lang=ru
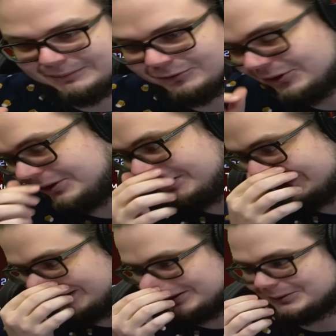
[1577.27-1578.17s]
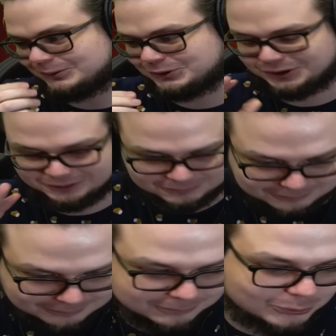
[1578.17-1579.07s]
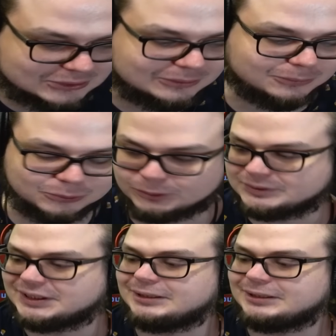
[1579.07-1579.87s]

вот, на всякий мой. случай. Просто, ну, чтобы тебя не